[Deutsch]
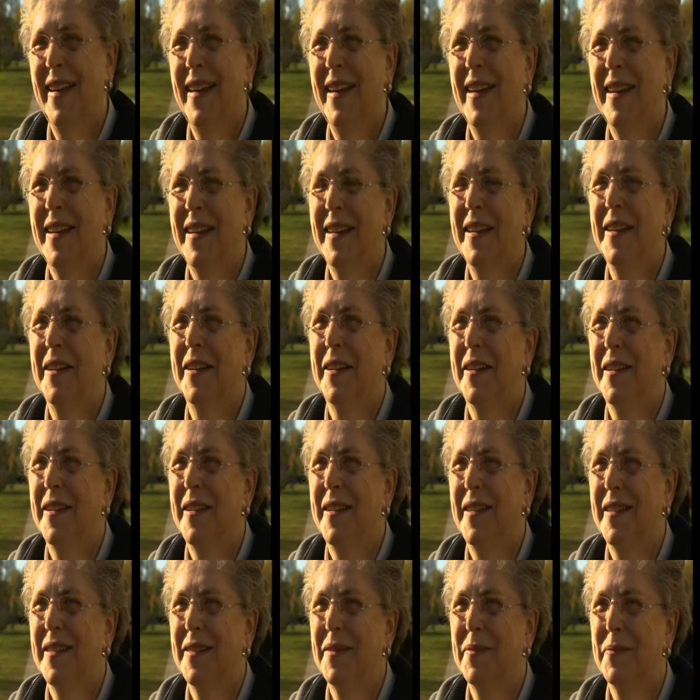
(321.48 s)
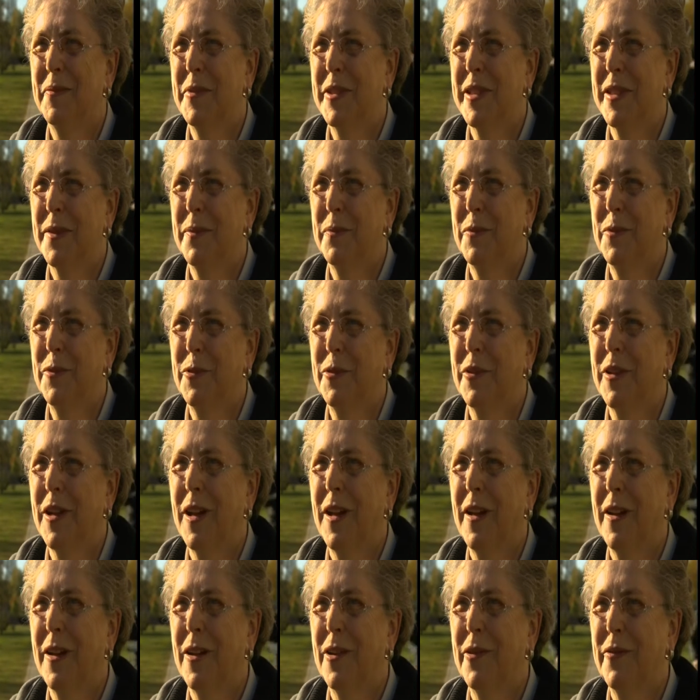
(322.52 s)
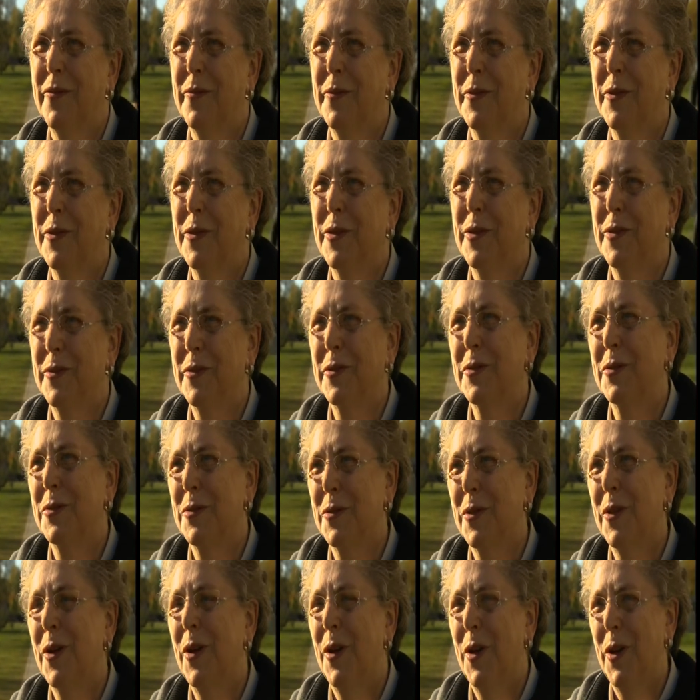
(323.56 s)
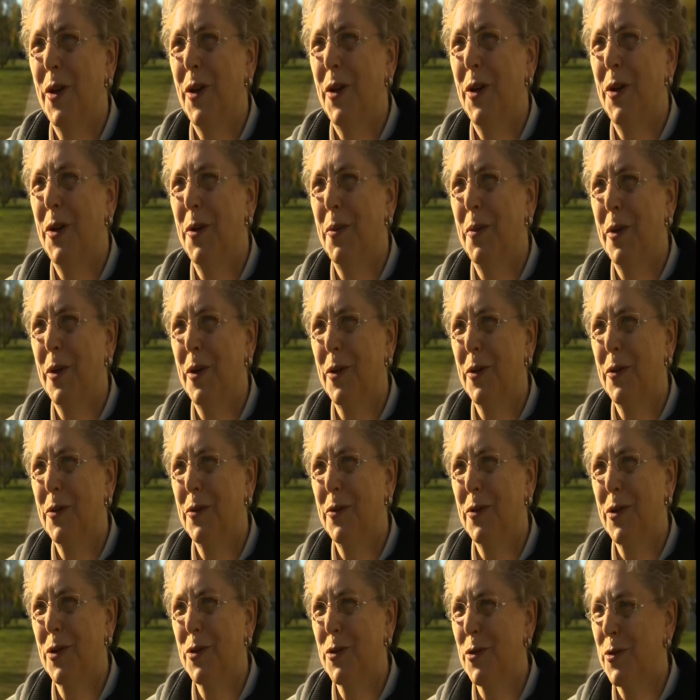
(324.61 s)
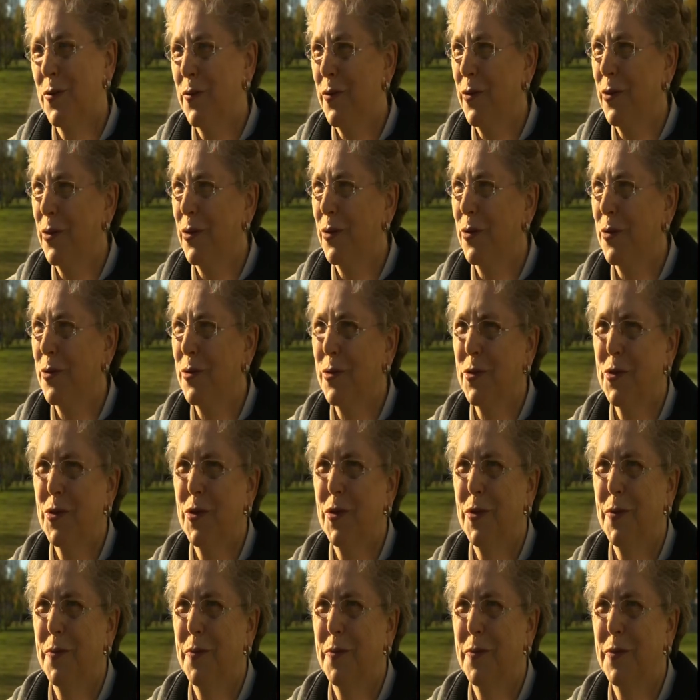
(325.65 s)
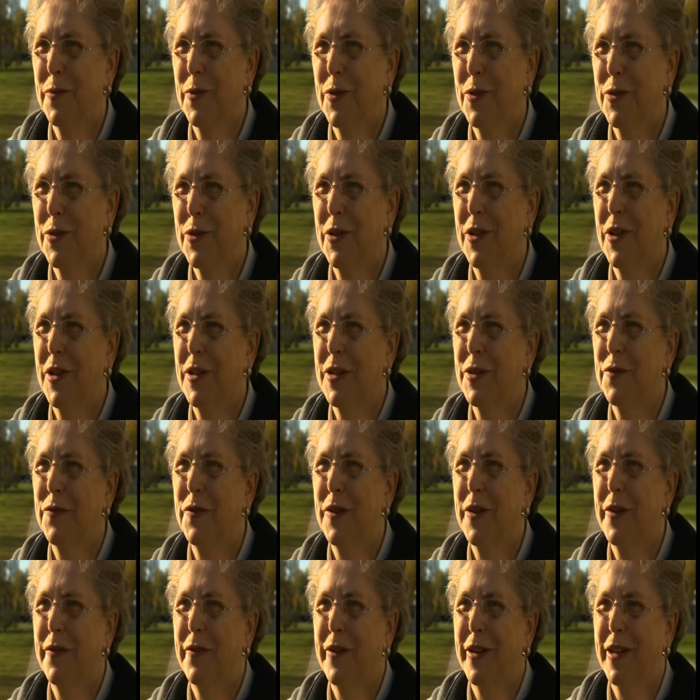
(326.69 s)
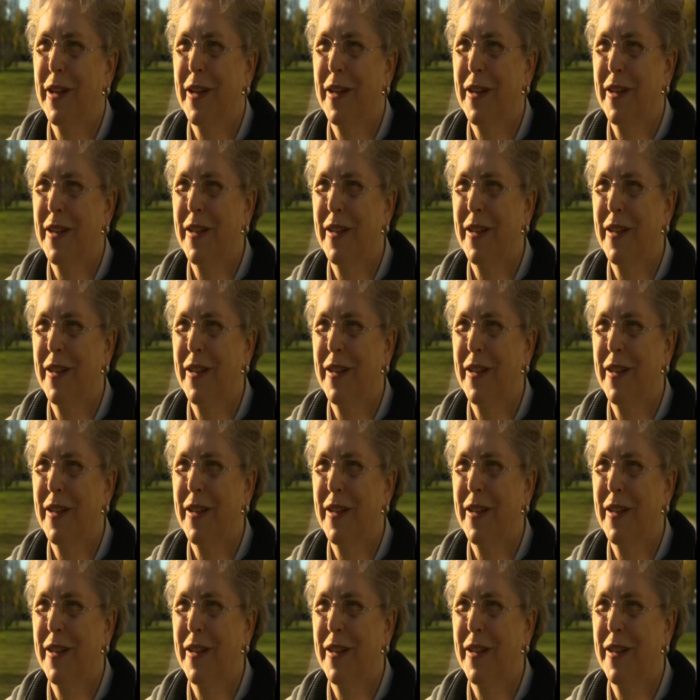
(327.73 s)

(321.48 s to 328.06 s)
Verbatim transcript: Tage her. Ein bisschen Blut unterlaufen noch und so. Mhm. Aber das ist, finde ich, nicht so schlimm. Ja. Das geht alles wieder weg.